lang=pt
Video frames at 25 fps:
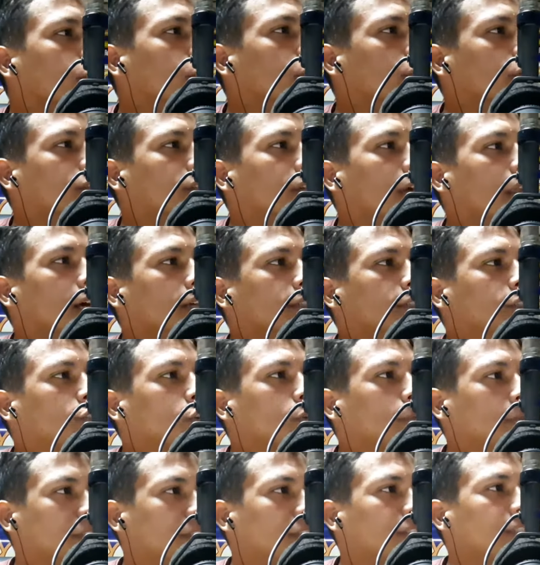dos grandes
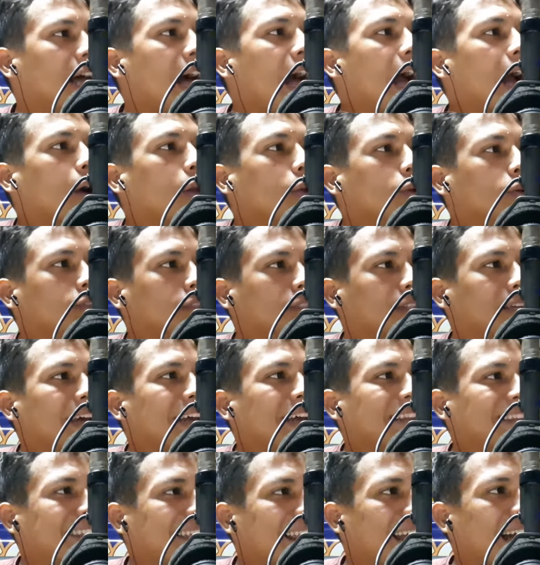obstáculos que
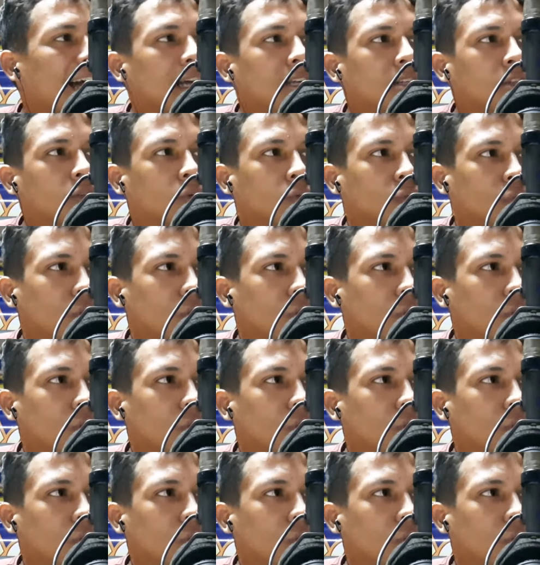atrasam o